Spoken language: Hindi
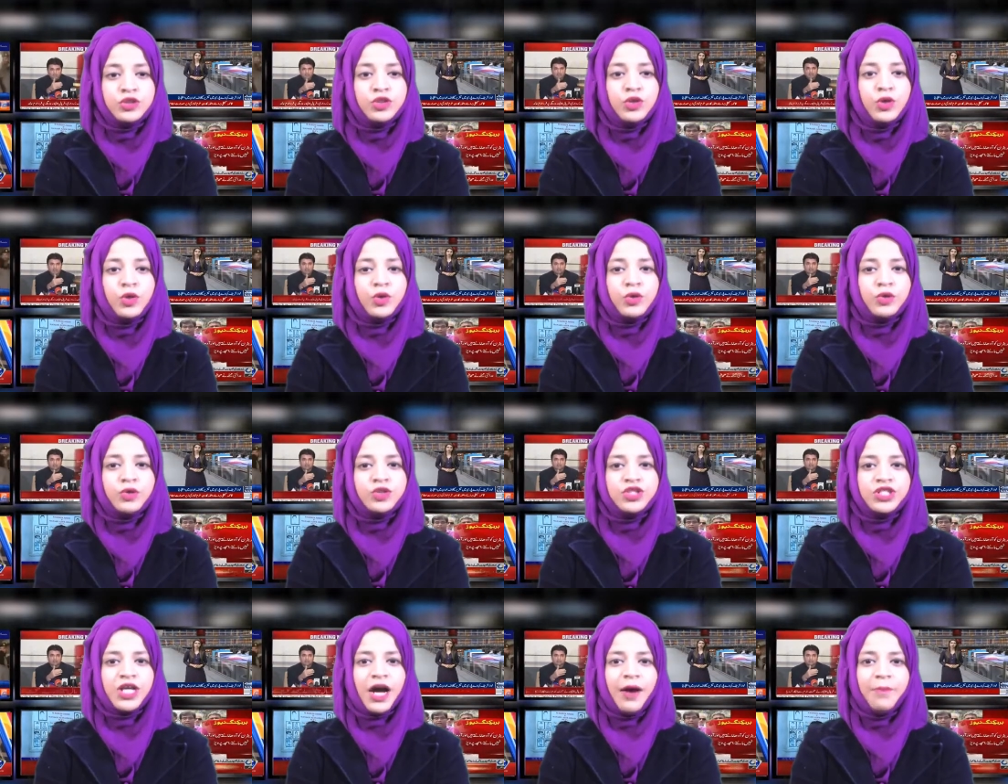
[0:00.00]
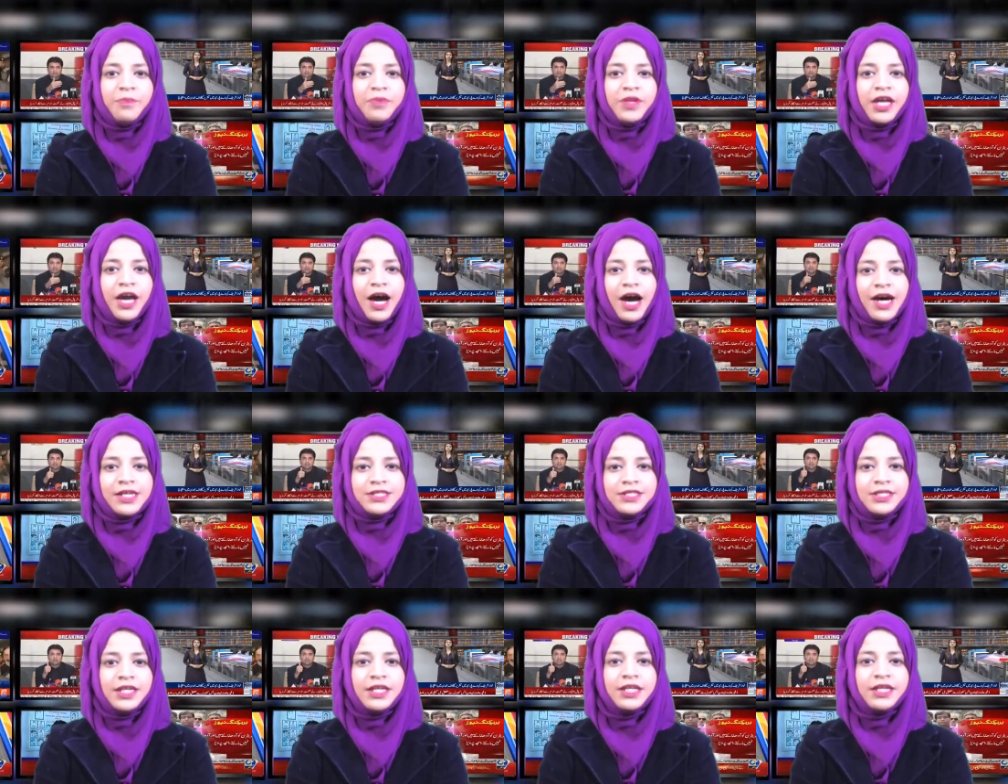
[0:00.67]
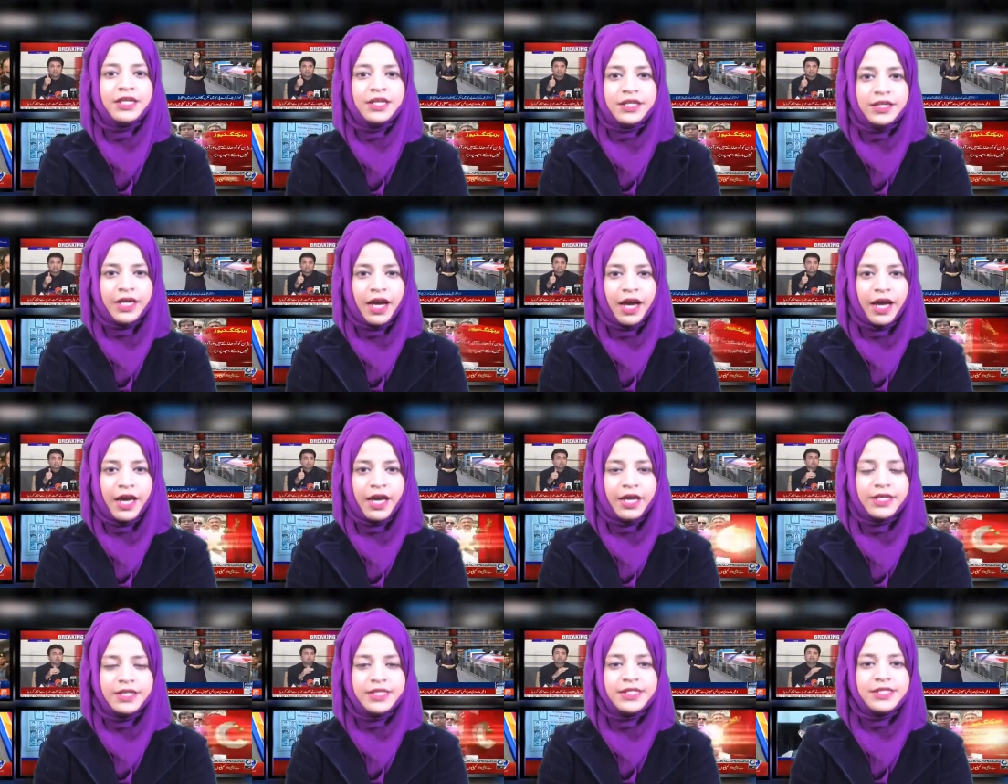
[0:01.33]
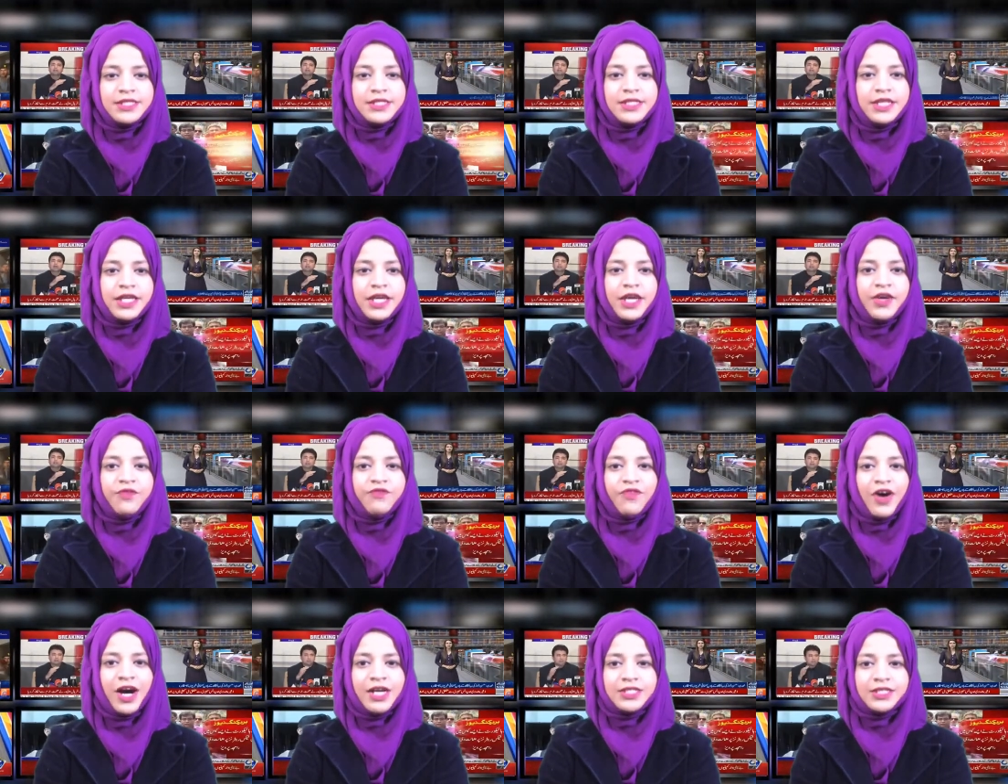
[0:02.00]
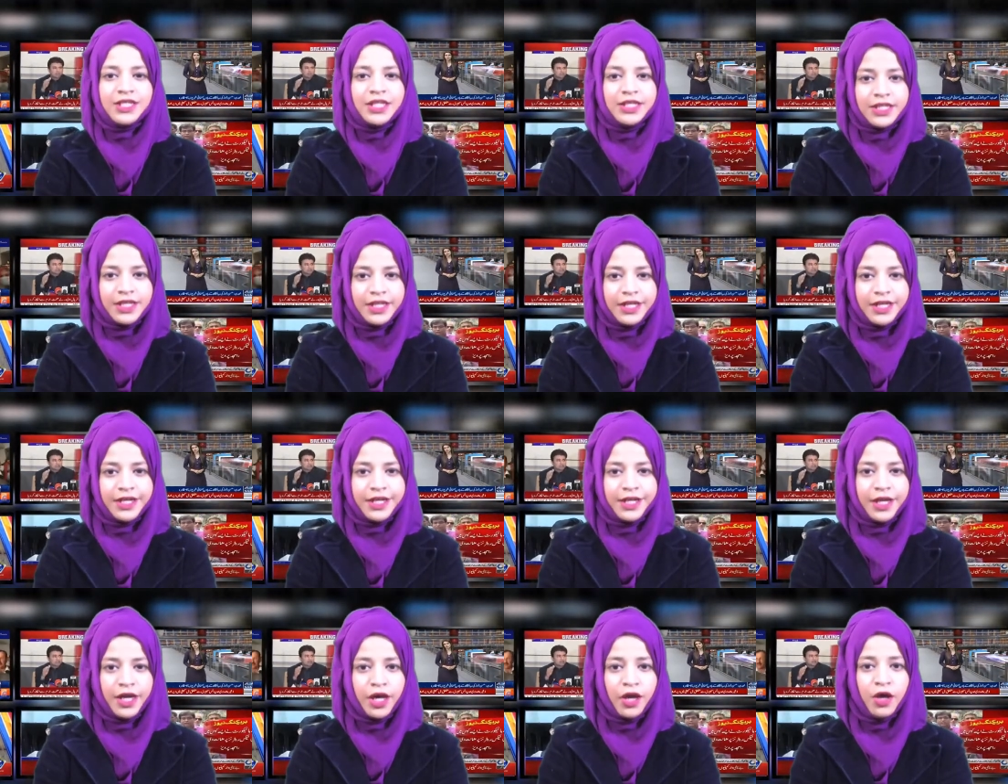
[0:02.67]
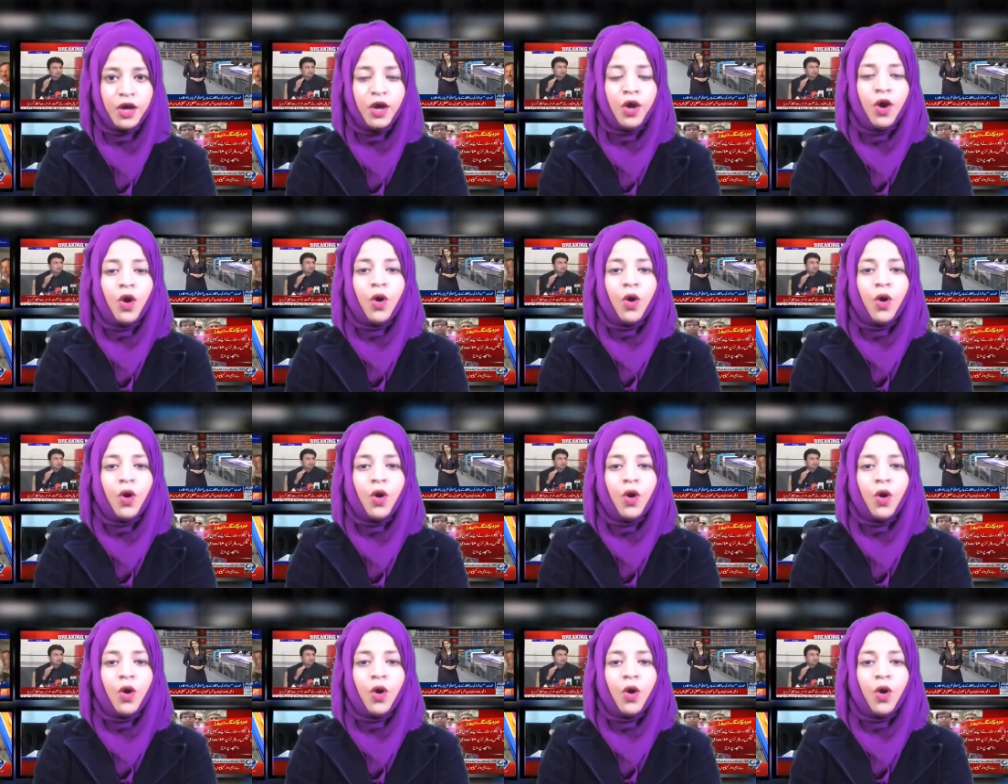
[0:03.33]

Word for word: जो कुछ हमने हासिल किया है इसकी हिफाजत करेंगे